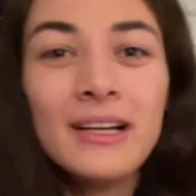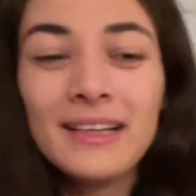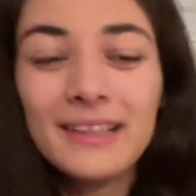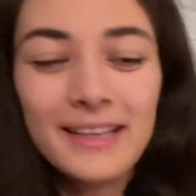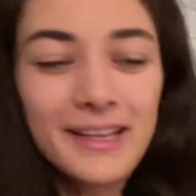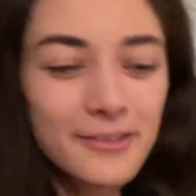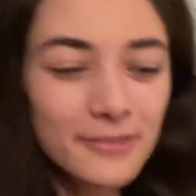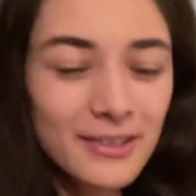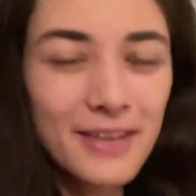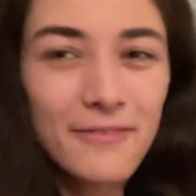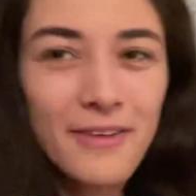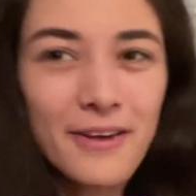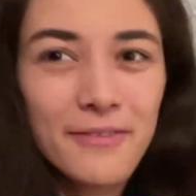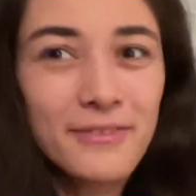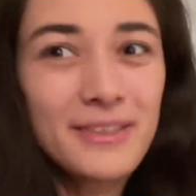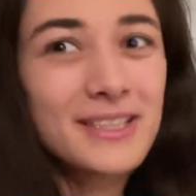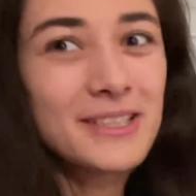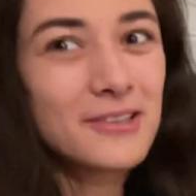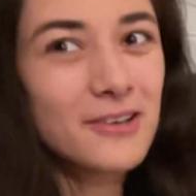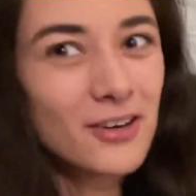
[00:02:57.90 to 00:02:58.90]
nicht ungefähr,
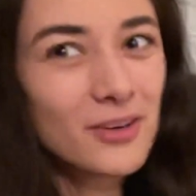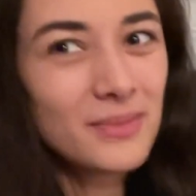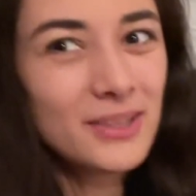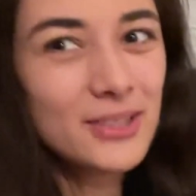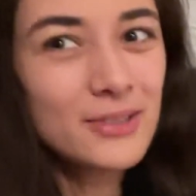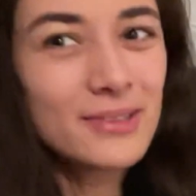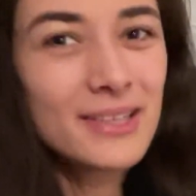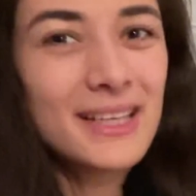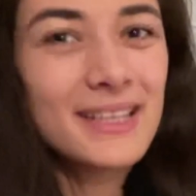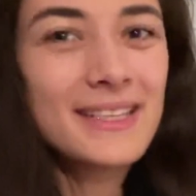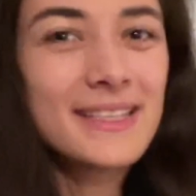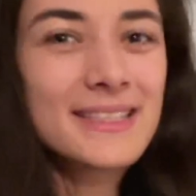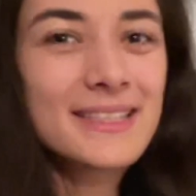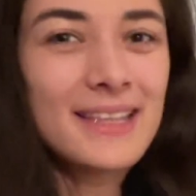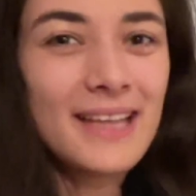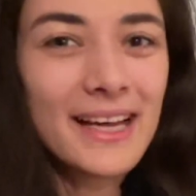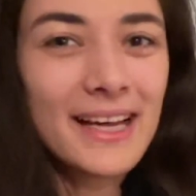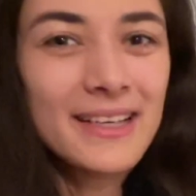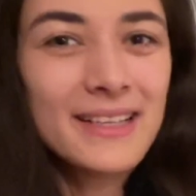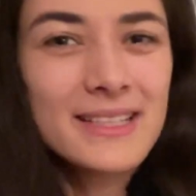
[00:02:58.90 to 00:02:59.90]
wie sie noch im Juni diesen
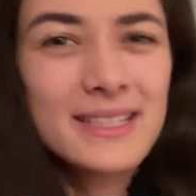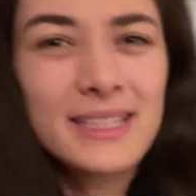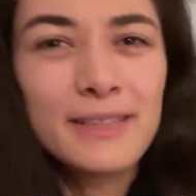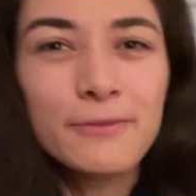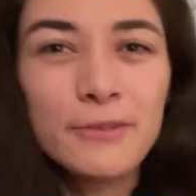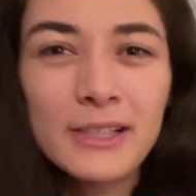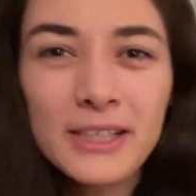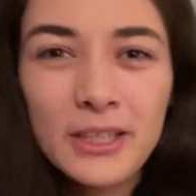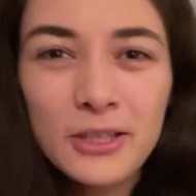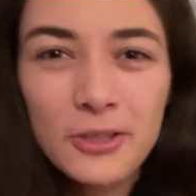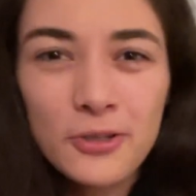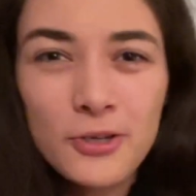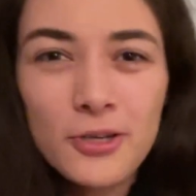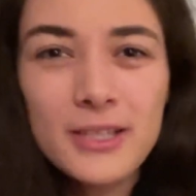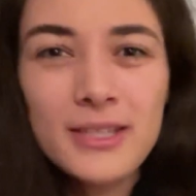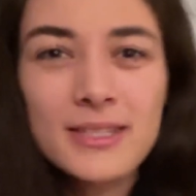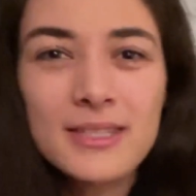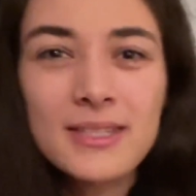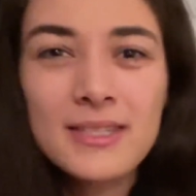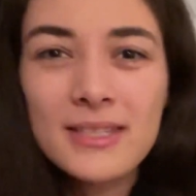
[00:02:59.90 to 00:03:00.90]
Landes die wohl
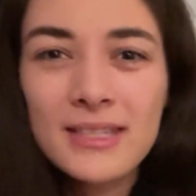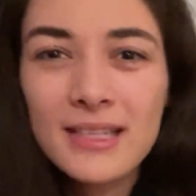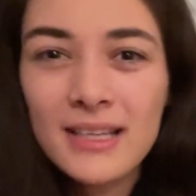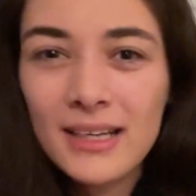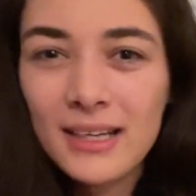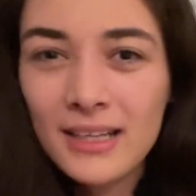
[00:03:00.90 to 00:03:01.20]
kürzeste